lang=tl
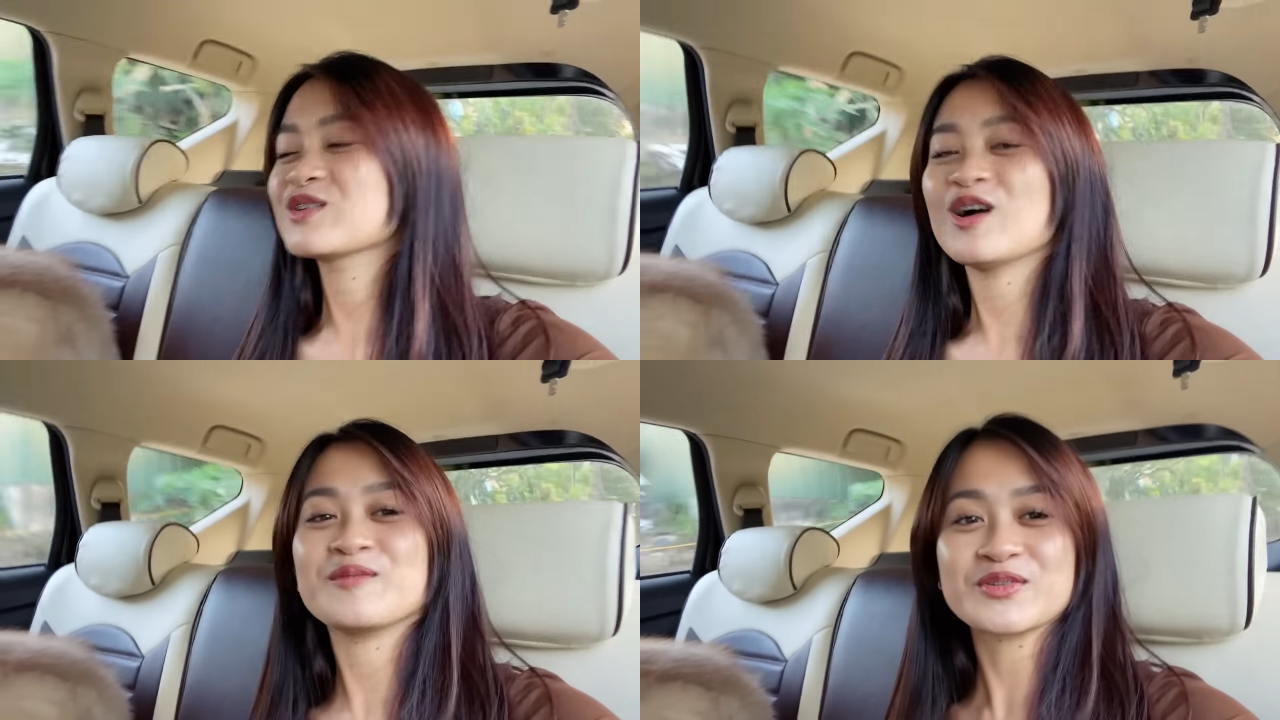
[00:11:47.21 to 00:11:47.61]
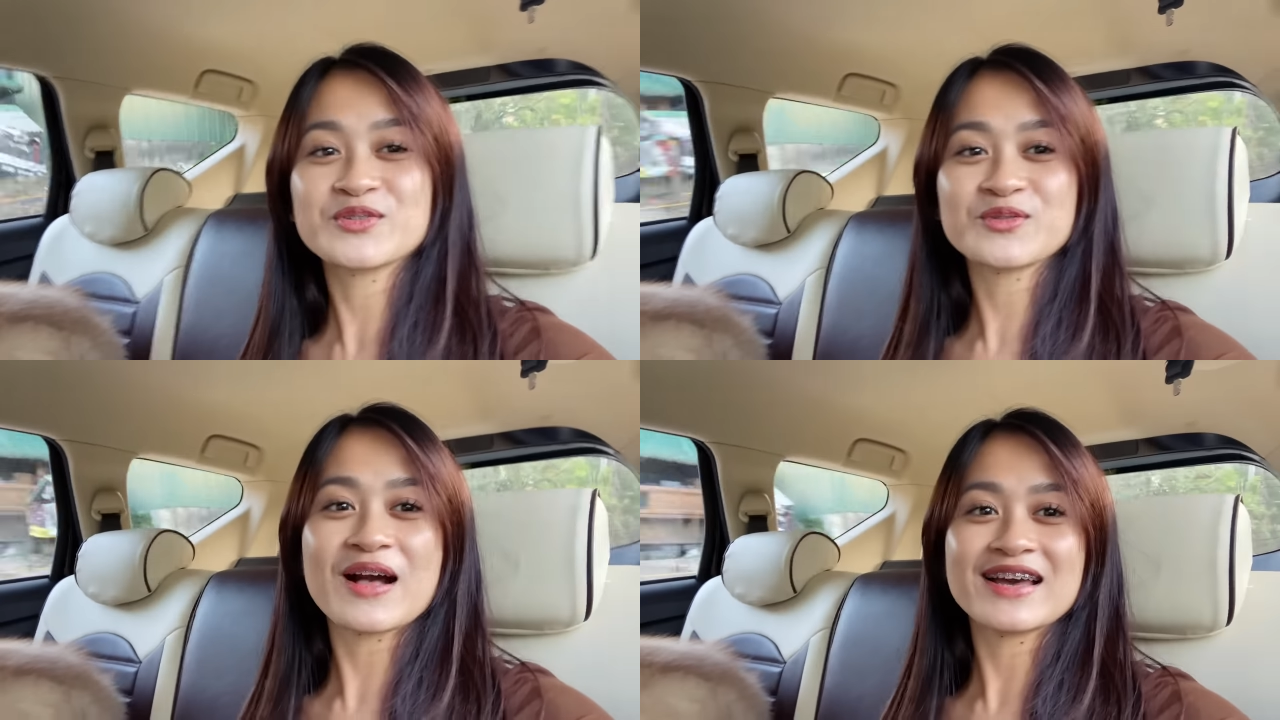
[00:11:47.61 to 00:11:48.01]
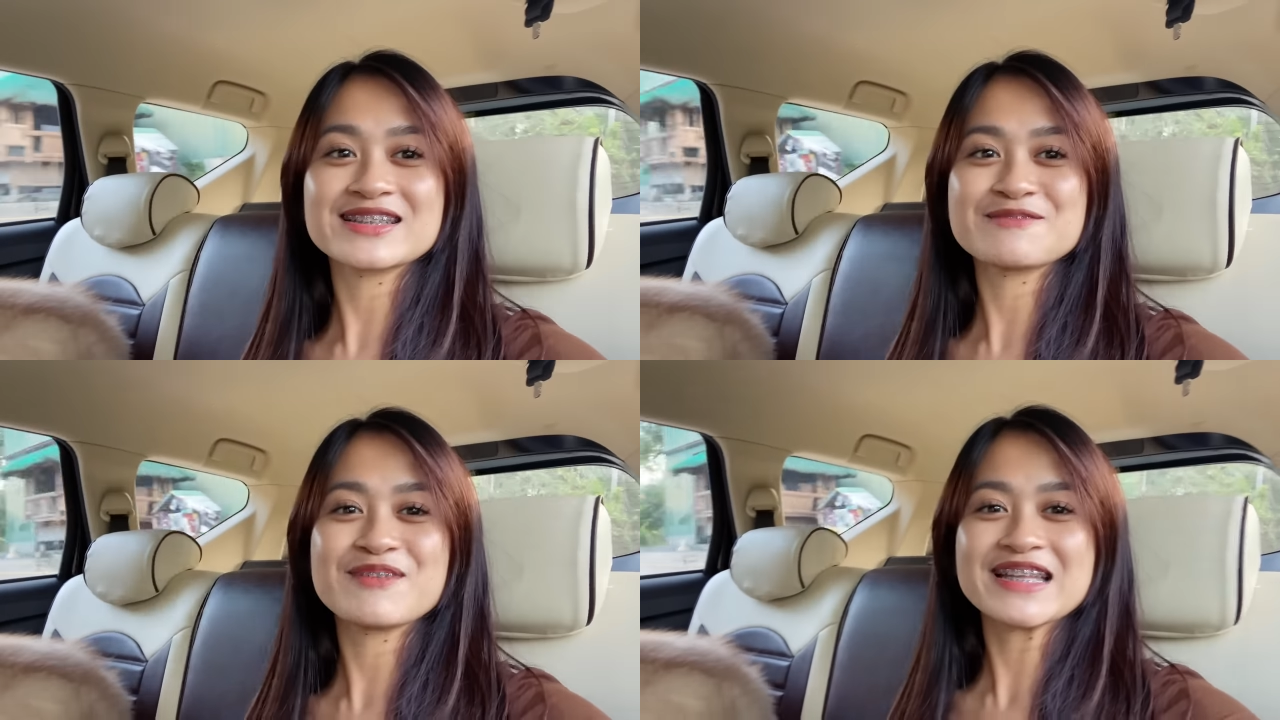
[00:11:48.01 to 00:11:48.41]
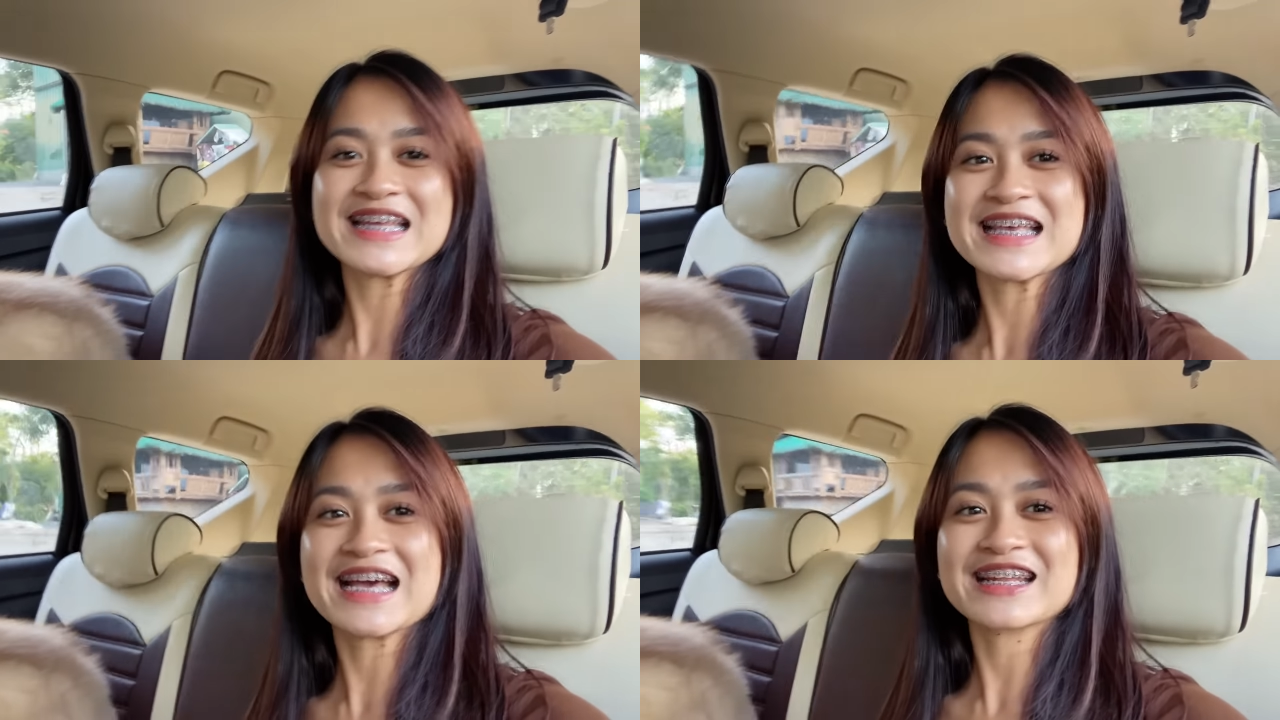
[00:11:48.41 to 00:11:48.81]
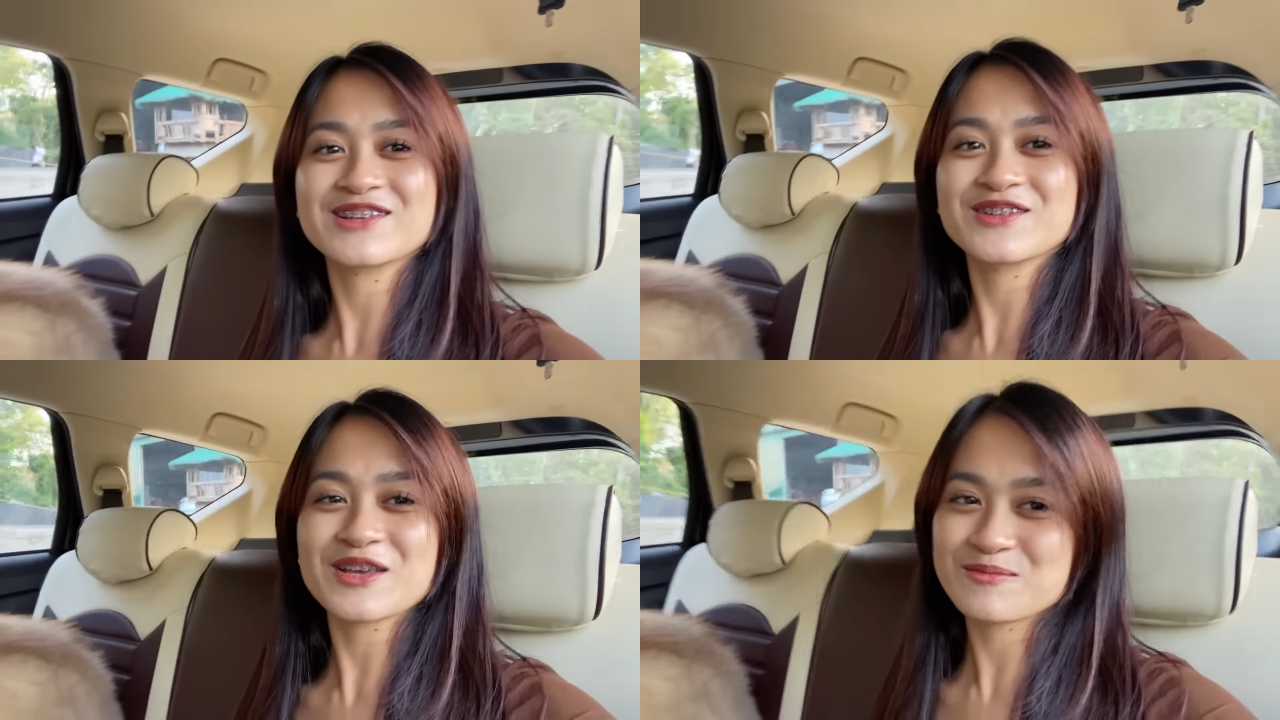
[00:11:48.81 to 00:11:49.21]
So, matutuwa kayo sa mga nangyari
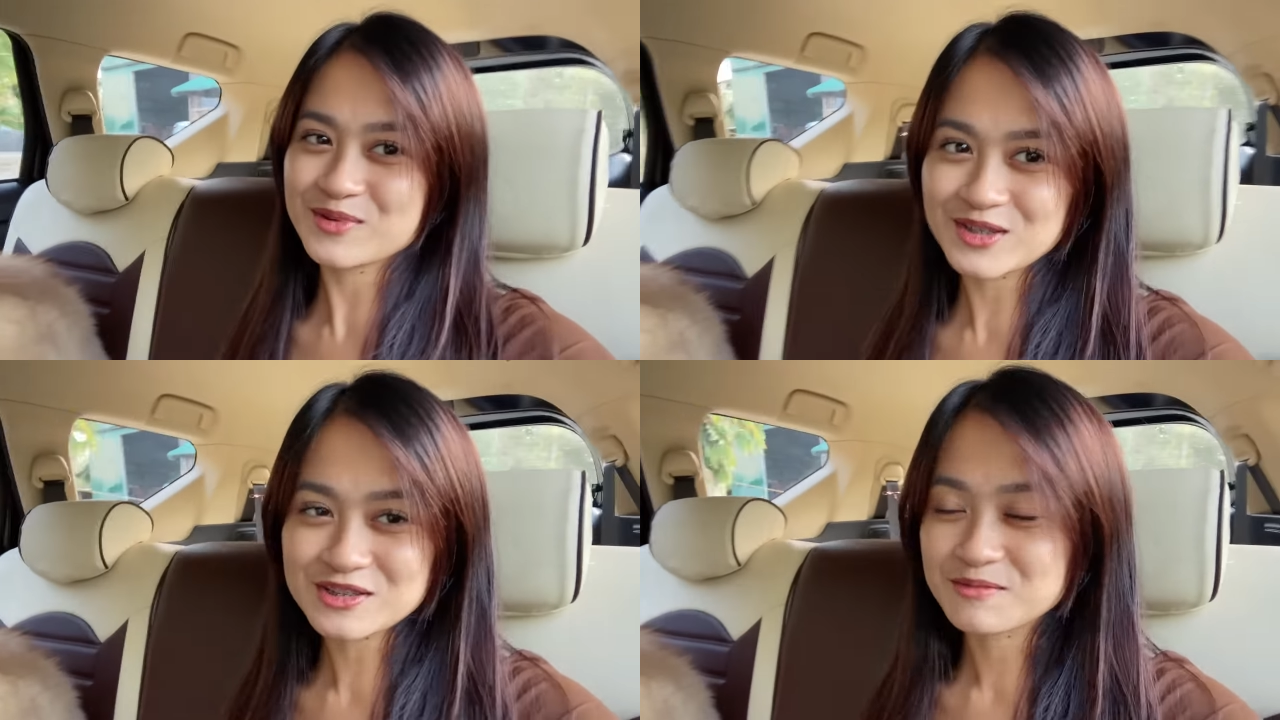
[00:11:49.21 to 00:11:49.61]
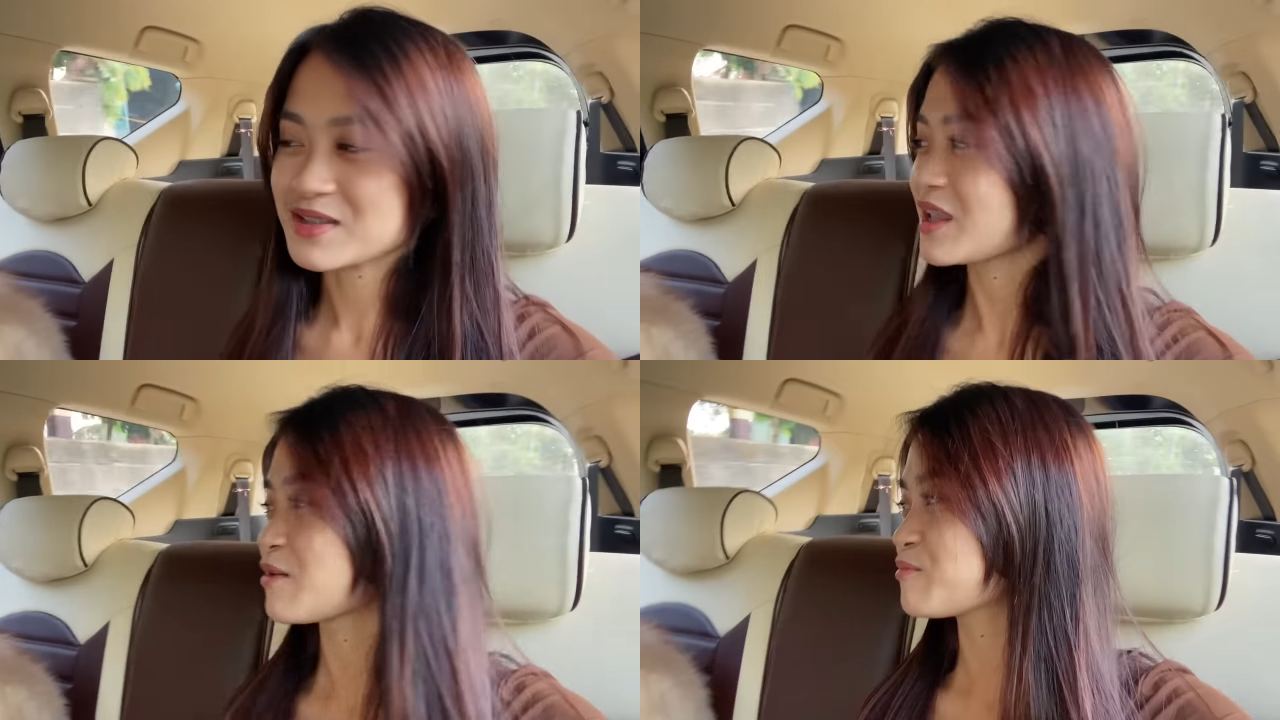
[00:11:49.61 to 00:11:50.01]
dun kay Blossom at kay